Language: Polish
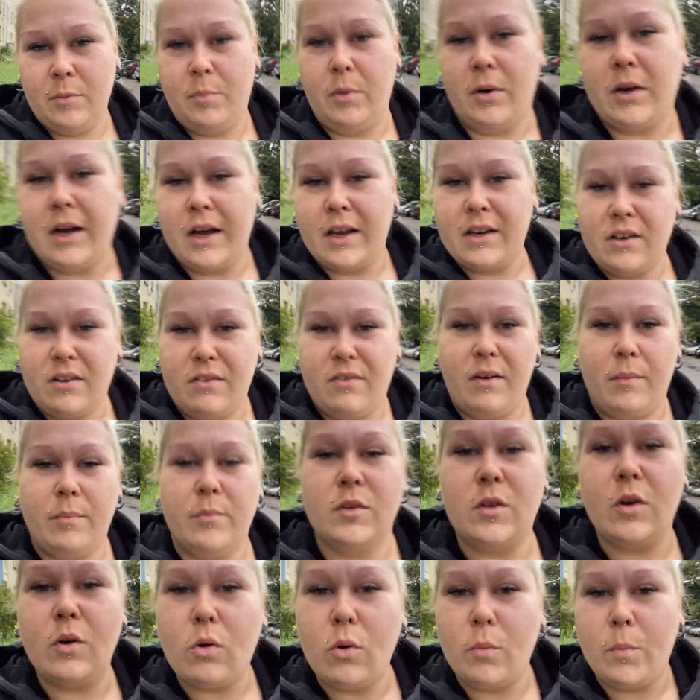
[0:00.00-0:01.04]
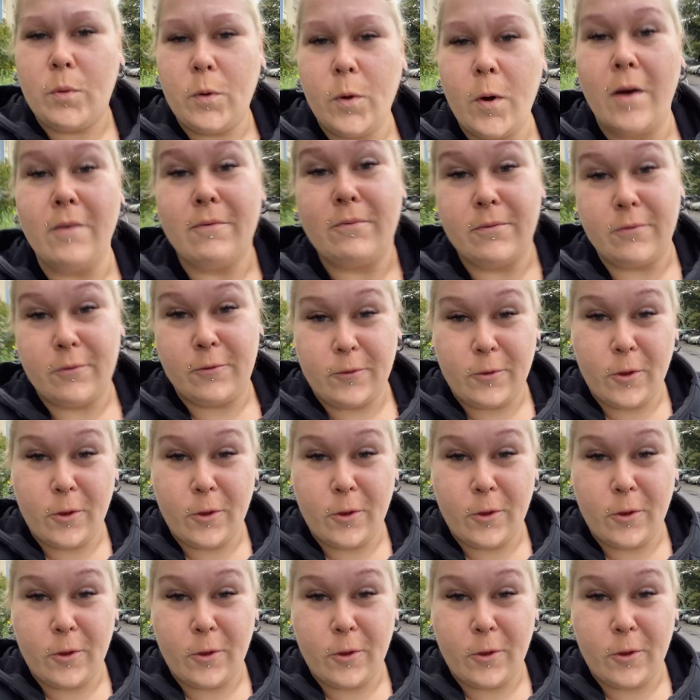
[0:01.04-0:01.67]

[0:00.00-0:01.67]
pokażę Wam co kupiłam w